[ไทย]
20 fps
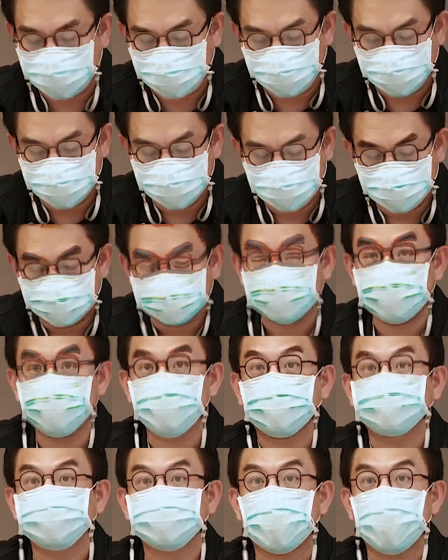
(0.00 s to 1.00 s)
สมัย
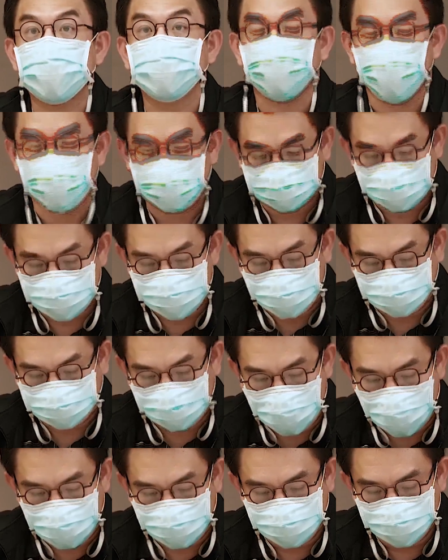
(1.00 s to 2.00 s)
สอดรับกับสถา
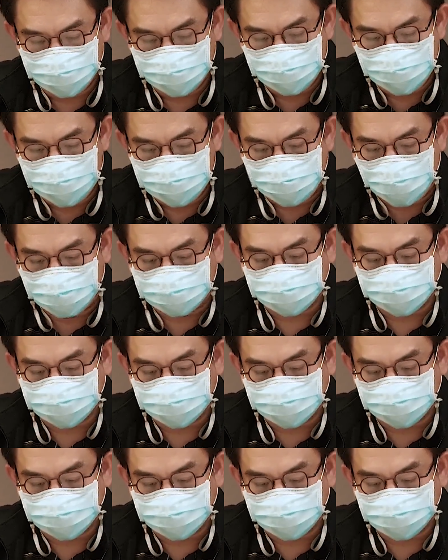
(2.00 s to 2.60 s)
นการณ์